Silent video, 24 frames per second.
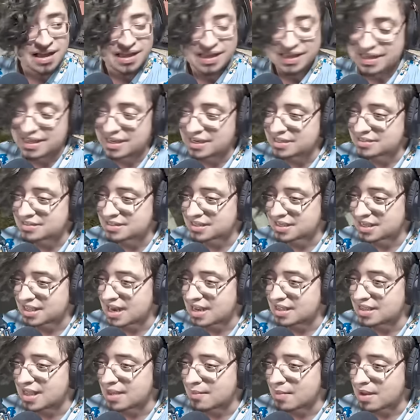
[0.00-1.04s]
Y ni siquiera
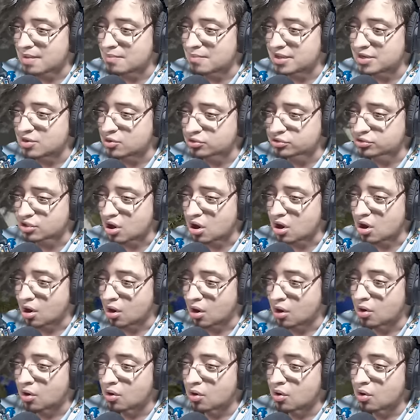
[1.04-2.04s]
lleva el minuto.